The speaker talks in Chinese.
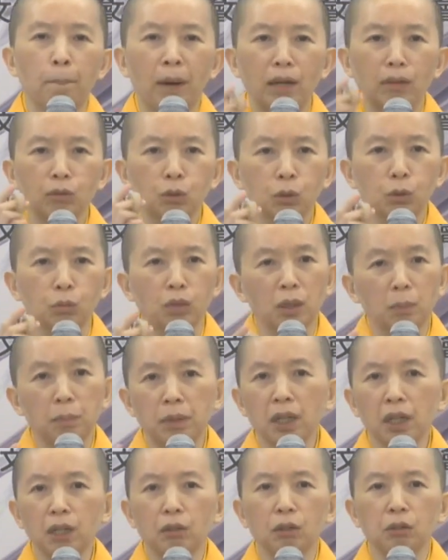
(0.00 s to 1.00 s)
帮助你。
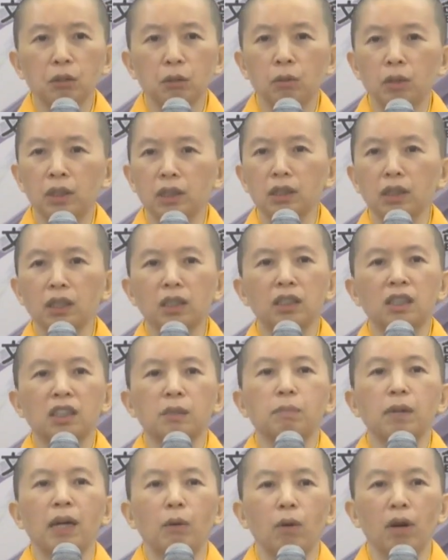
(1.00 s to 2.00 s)
不要以为说我已经念
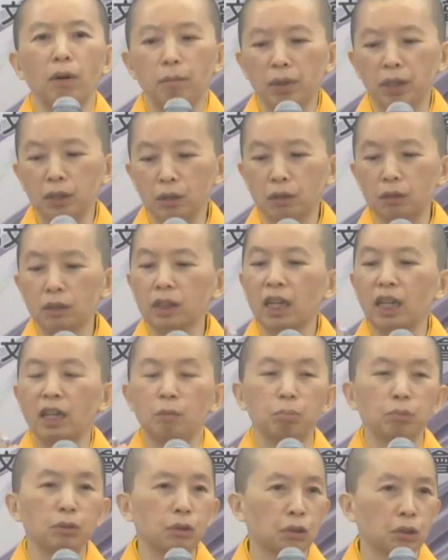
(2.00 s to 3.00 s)
几百万遍，就再
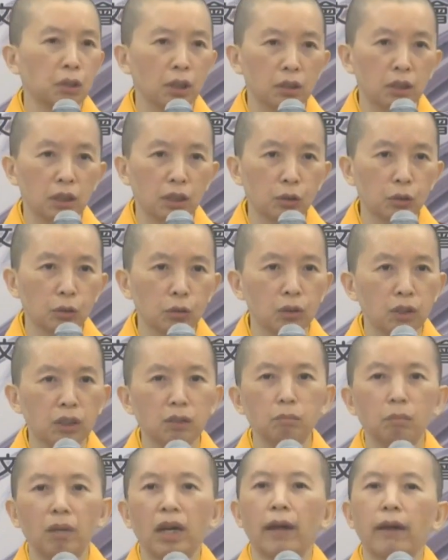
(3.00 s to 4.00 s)
也不需要计数
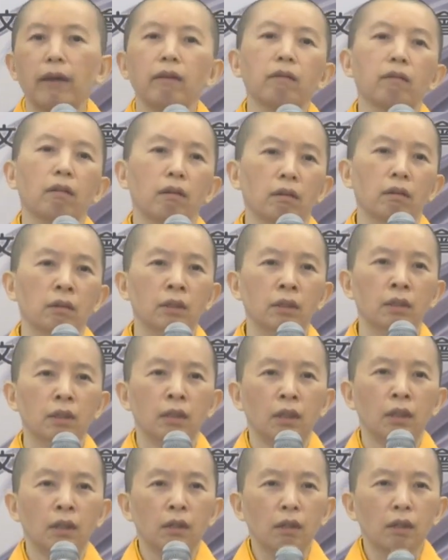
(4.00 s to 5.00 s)
器。没有，
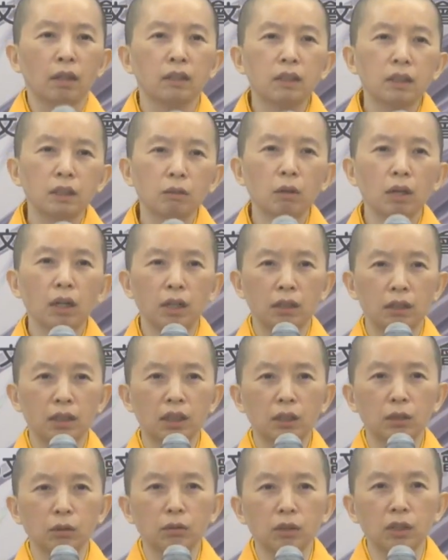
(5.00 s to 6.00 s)
很奇怪，你
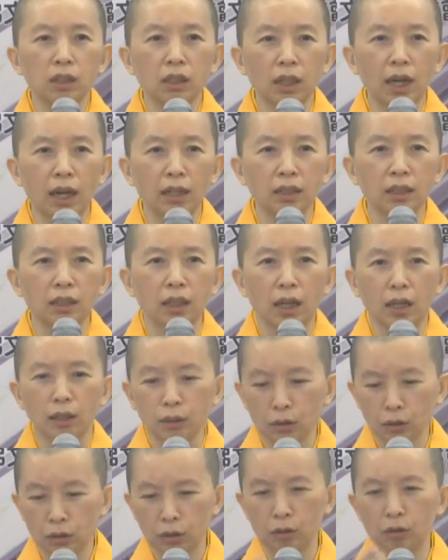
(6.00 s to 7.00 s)
计数器拿起来的
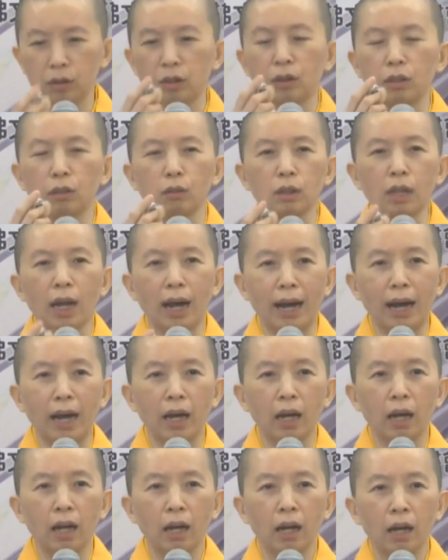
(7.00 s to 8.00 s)
时候，就只有他，
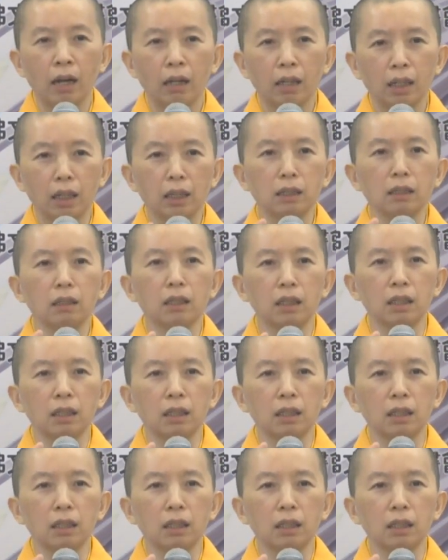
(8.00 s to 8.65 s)
跟